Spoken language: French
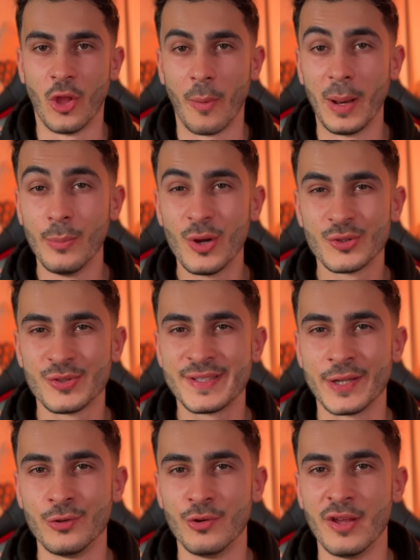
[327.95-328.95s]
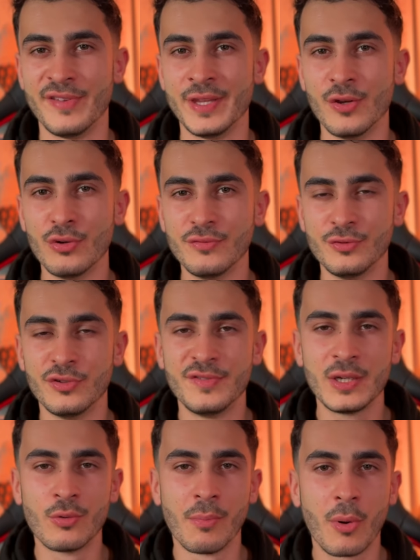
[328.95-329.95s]
Normalement, à ce stade de la vidéo, vous
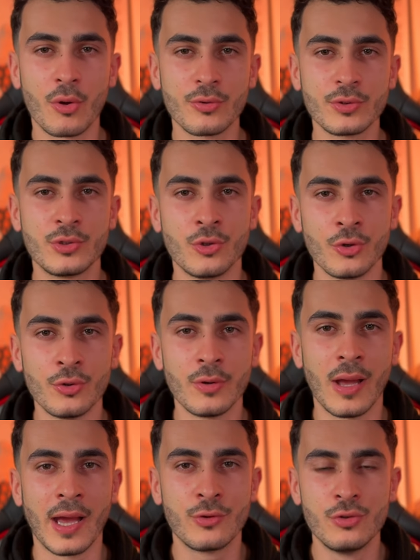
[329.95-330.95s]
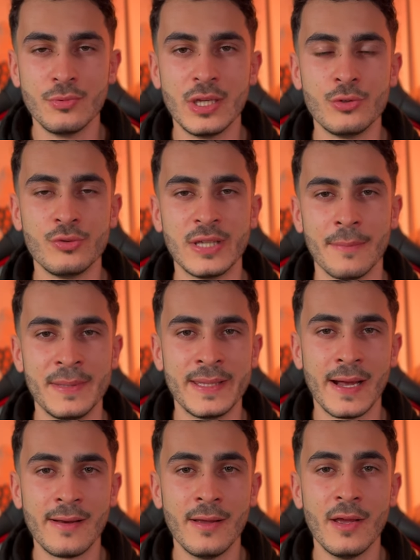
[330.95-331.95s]
devez comprendre que accumuler du
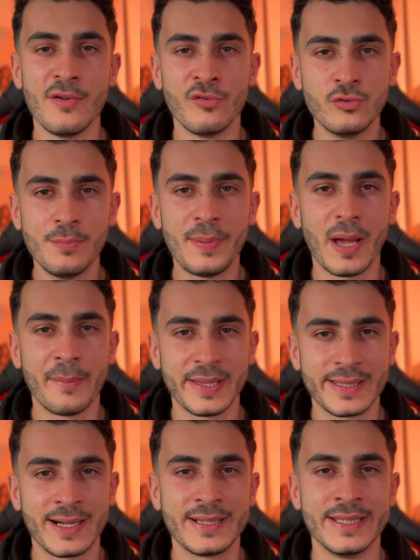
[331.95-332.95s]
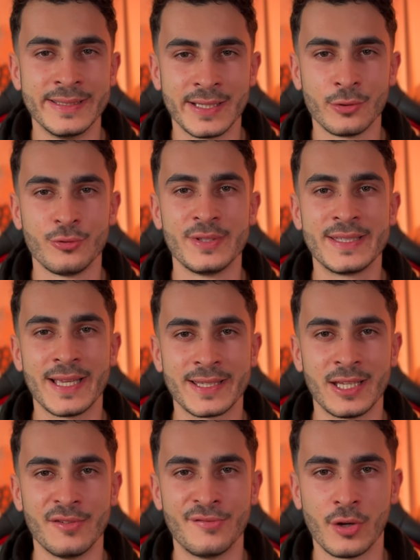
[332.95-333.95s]
capital vous permettra d'atteindre une
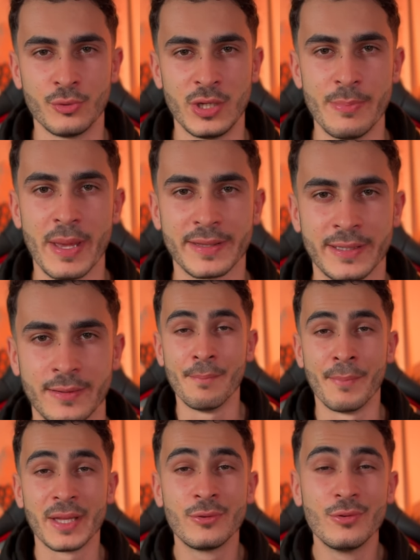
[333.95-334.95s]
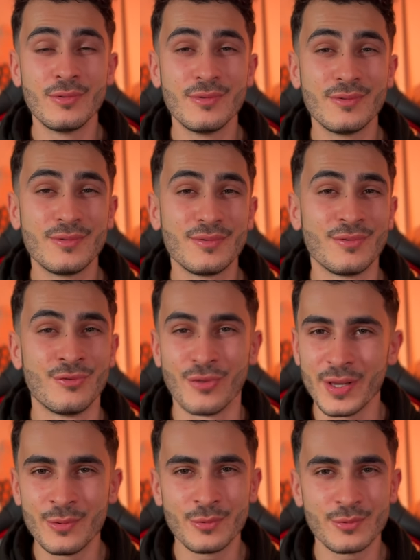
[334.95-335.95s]
certaine forme de liberté. Maintenant,
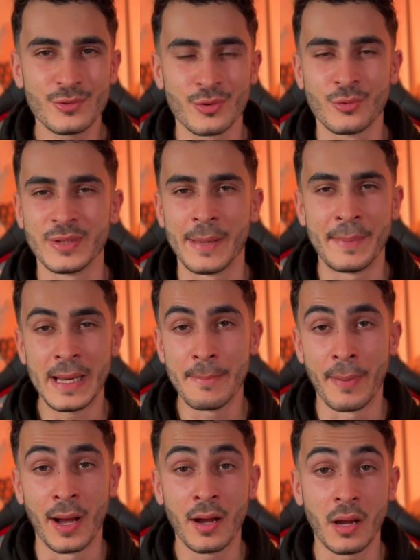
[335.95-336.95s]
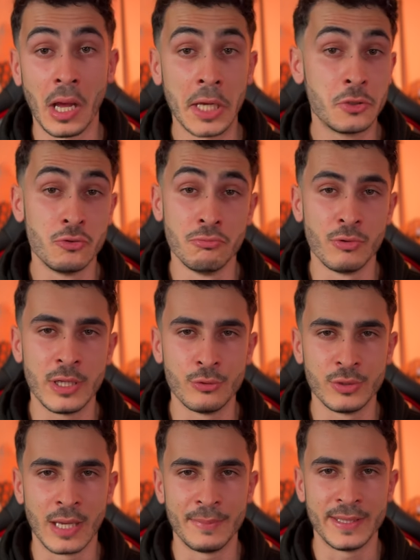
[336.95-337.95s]
voyons ce qu'on appelle par accumuler
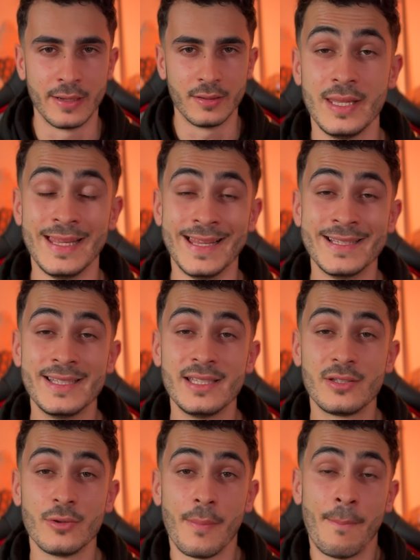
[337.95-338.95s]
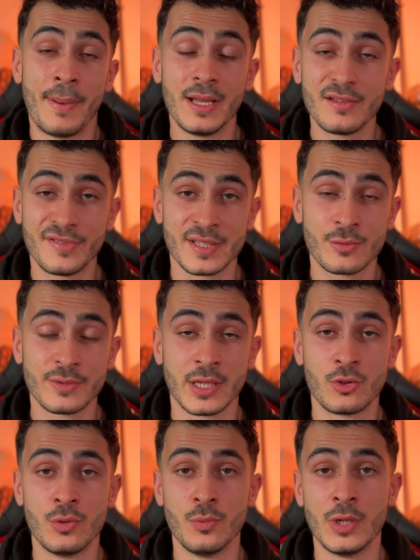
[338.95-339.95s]
du capital. Il existe plein de façons
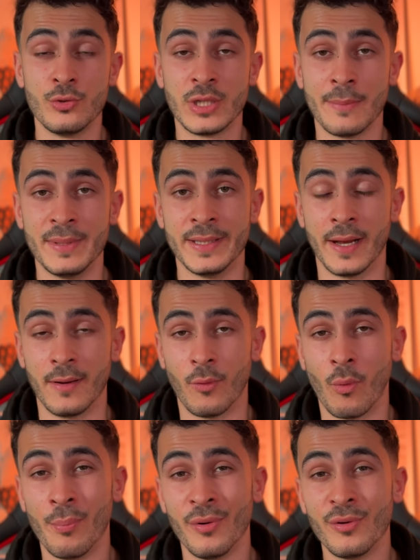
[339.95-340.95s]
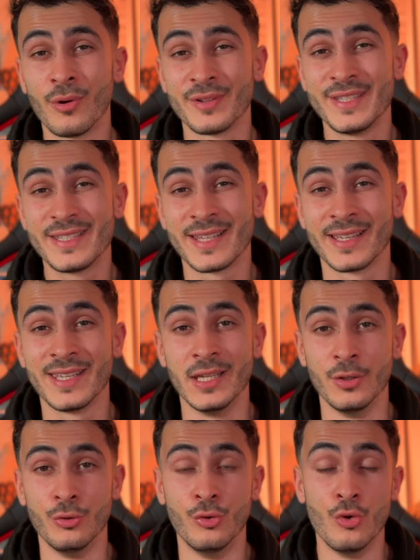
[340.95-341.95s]
d'accumuler du capital. On peut en
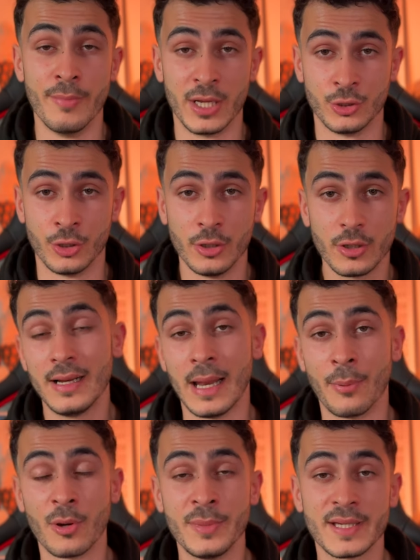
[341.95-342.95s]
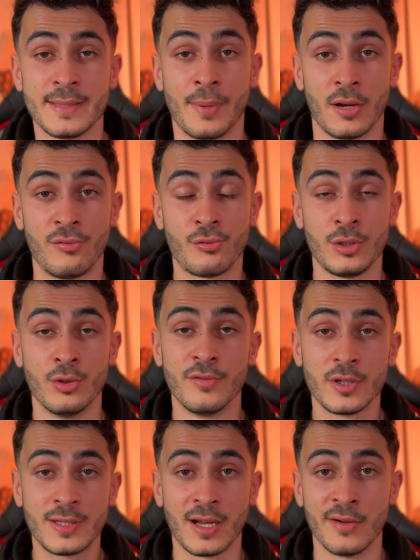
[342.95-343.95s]
distinguer deux majeures. La première, c'est par le fruit de
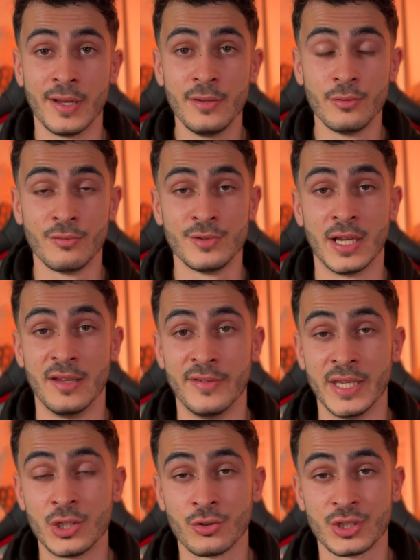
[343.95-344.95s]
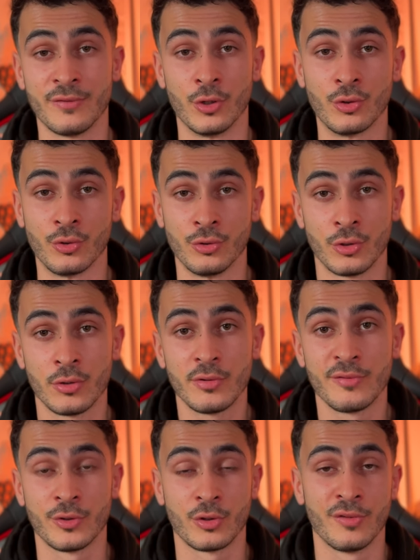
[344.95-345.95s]
votre travail, donc vous allez échanger votre
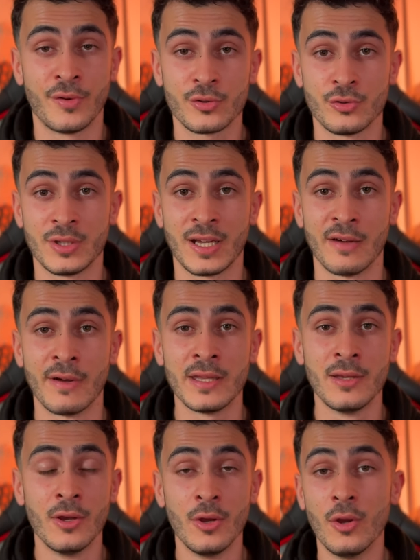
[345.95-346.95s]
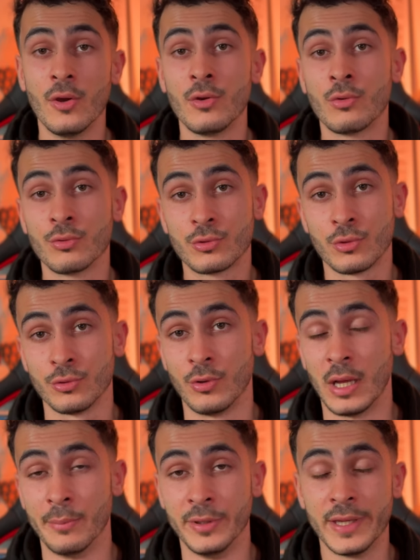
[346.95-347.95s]
temps, votre force de travail contre de
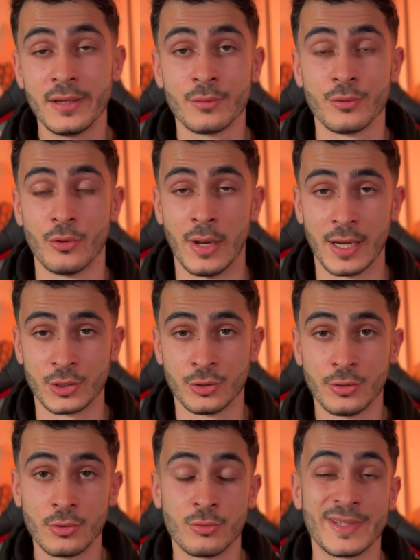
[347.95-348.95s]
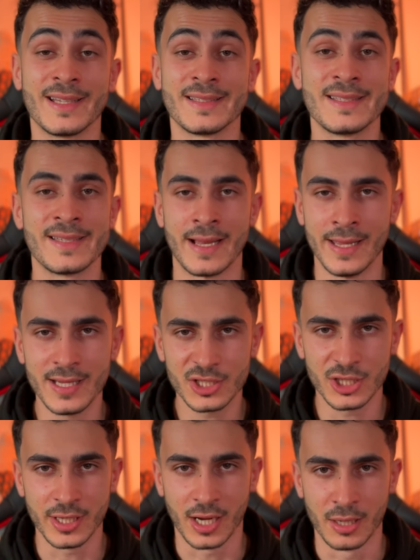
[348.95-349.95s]
la monnaie, contre de l'argent, contre un salaire
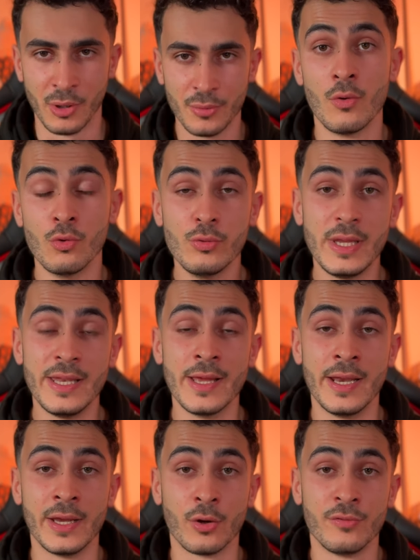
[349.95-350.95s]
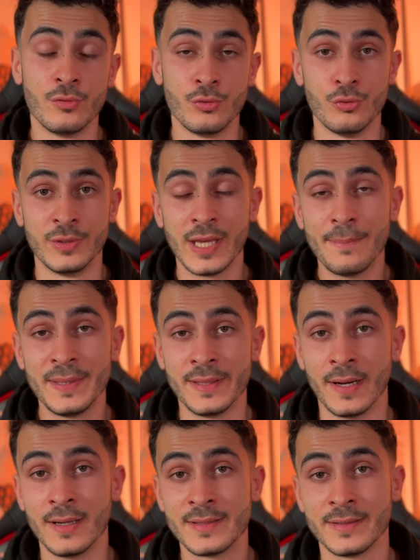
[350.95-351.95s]
généralement, Ou il y a les revenus du
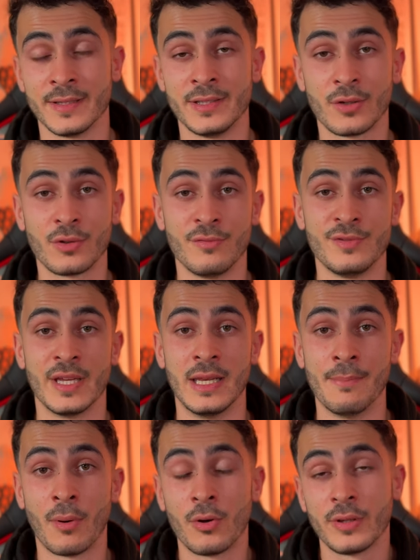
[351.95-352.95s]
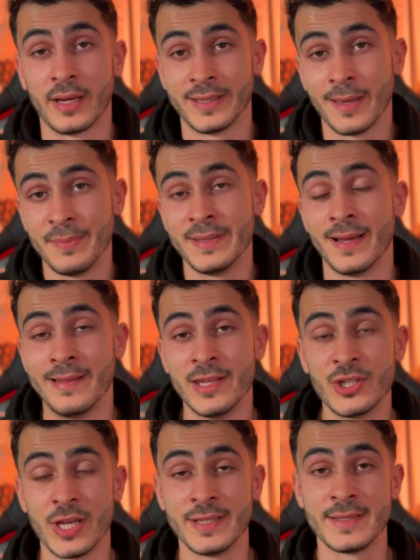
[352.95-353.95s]
capital, c'est-à-dire que vous allez prendre un capital
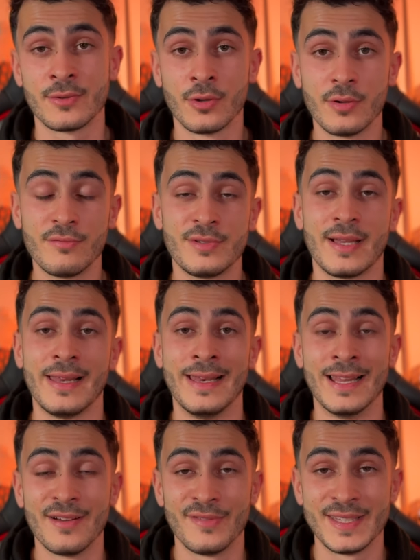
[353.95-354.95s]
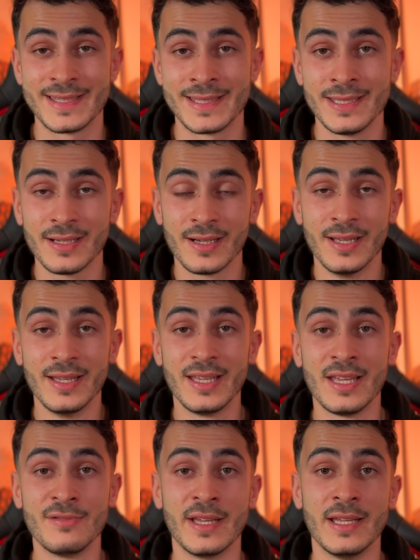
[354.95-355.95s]
déjà existant, vous allez l'investir
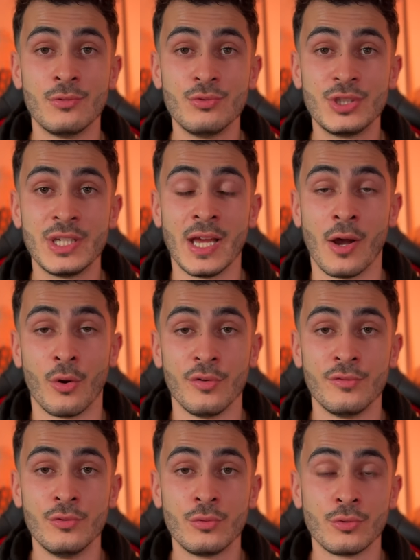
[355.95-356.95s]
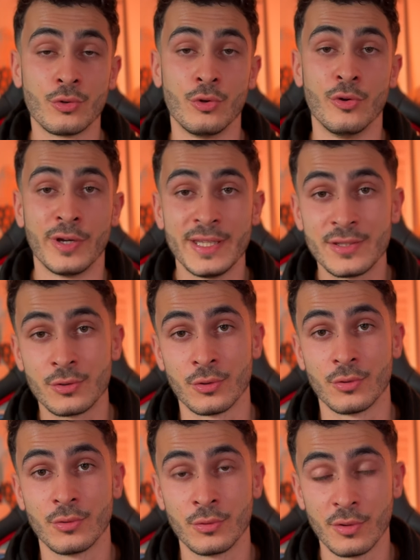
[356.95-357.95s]
et vous allez toucher un revenu contre le
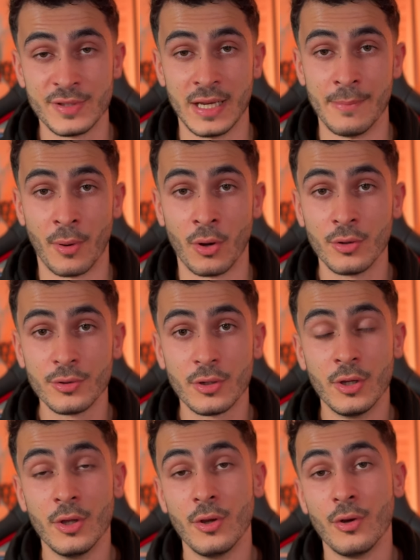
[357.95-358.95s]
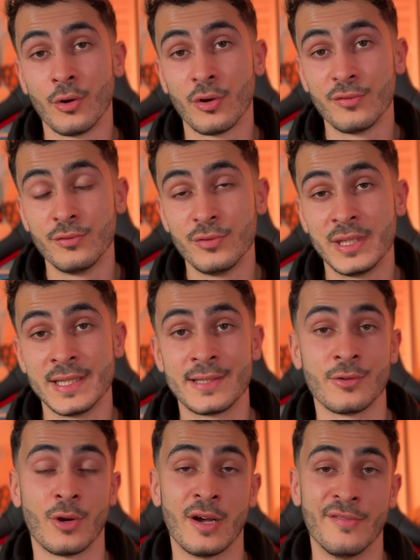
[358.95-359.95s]
risque que vous allez prendre, revenu qui
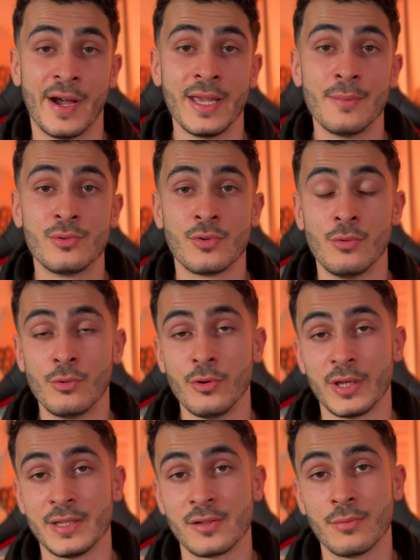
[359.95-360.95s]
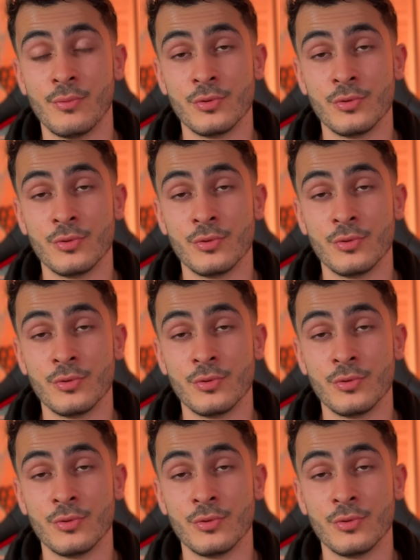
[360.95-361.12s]
sera variable selon le risque.